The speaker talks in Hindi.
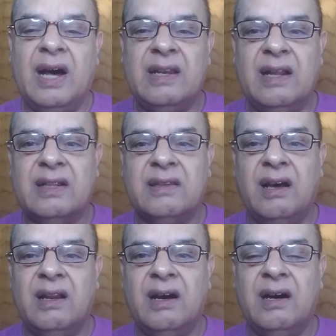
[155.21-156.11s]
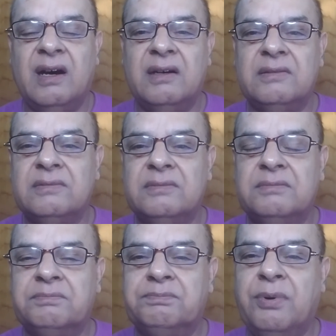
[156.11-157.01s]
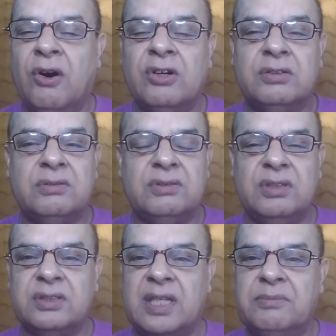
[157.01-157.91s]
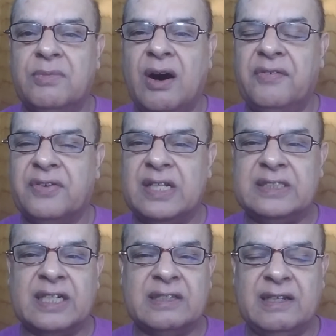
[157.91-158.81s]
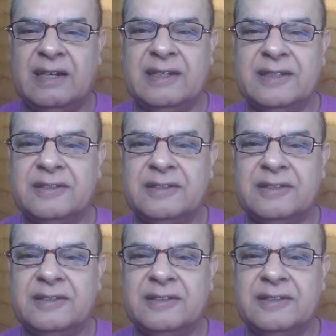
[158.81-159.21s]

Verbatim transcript: अल्लाह ताला बहुत चीज़ें माफ़ कर सकता है